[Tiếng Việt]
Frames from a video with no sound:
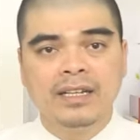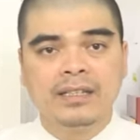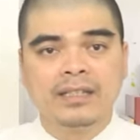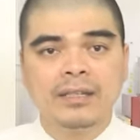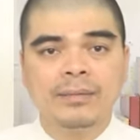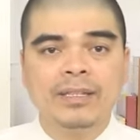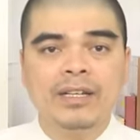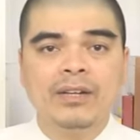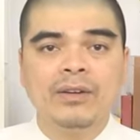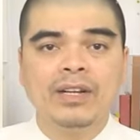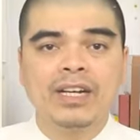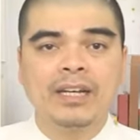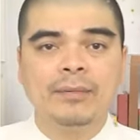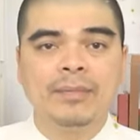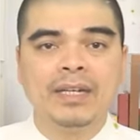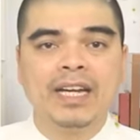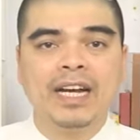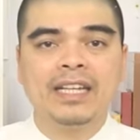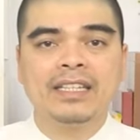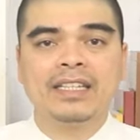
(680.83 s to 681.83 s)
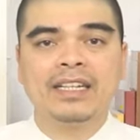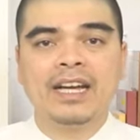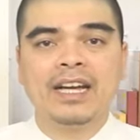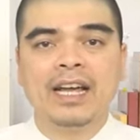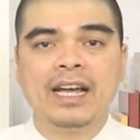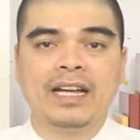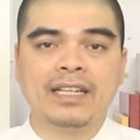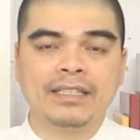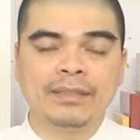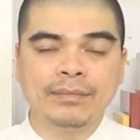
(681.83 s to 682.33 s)
Tiếp theo là ngày 12 tháng
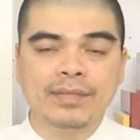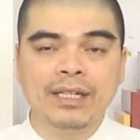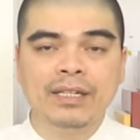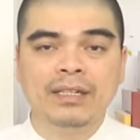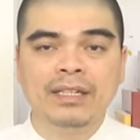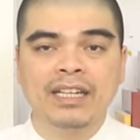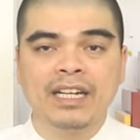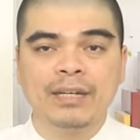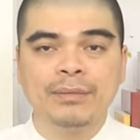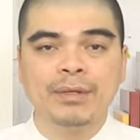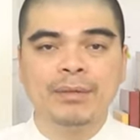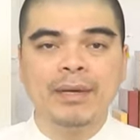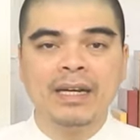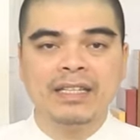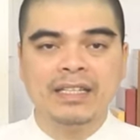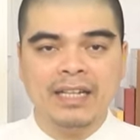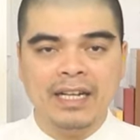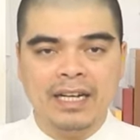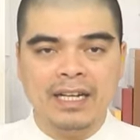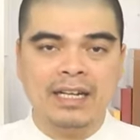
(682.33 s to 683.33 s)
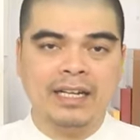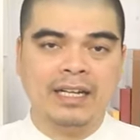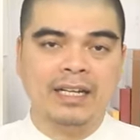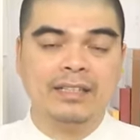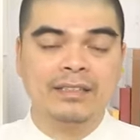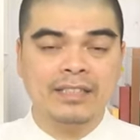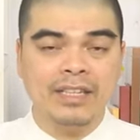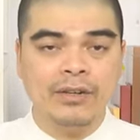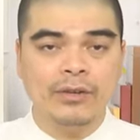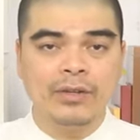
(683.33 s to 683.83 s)
2 ngày Giáp Thân, ngày 13 tháng 2 là ngày
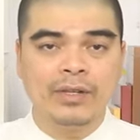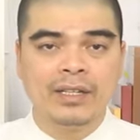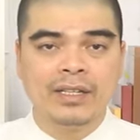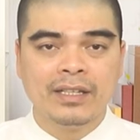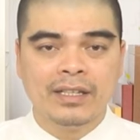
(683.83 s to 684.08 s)
Ất Dậu.